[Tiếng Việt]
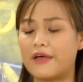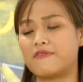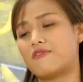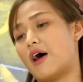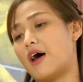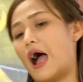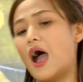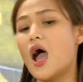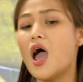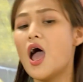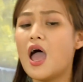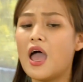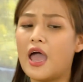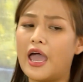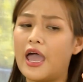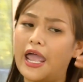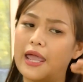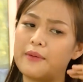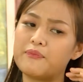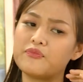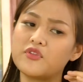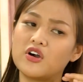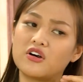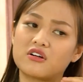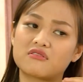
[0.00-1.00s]
Và
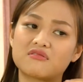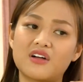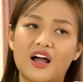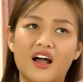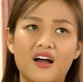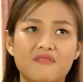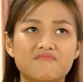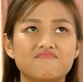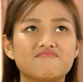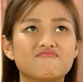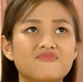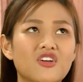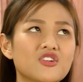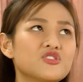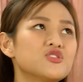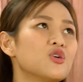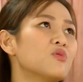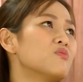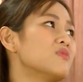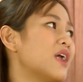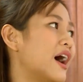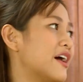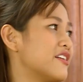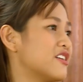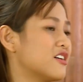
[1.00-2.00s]
em được nói
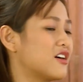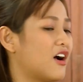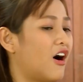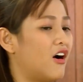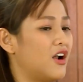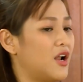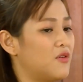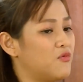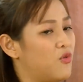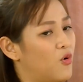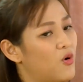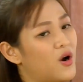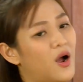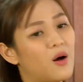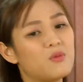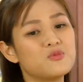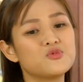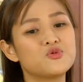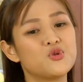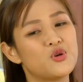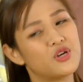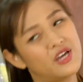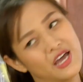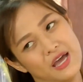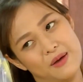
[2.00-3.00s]
chung là được gọi là vũ công
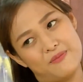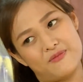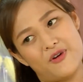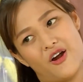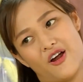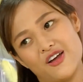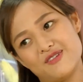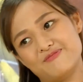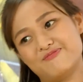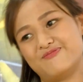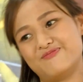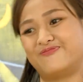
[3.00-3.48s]
chuyên nghiệp rồi.